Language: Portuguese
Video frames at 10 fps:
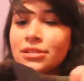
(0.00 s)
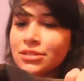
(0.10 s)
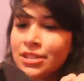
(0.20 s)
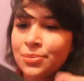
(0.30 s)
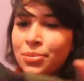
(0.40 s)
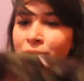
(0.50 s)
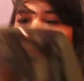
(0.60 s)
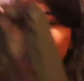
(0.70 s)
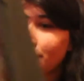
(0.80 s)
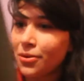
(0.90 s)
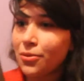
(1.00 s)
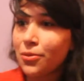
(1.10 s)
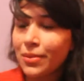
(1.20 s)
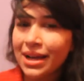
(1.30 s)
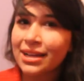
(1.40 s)
tipo,
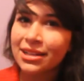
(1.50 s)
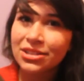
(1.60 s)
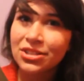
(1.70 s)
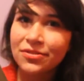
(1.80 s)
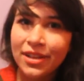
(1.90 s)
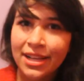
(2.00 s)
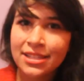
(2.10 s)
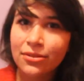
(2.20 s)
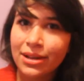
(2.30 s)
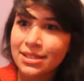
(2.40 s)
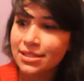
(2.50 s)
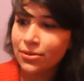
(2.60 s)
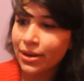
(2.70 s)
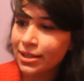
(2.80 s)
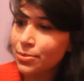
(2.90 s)
uma grande diferença, quase
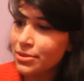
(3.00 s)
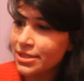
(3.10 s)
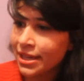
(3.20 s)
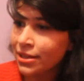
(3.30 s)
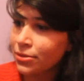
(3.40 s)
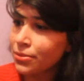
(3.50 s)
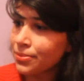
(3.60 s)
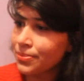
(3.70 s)
50%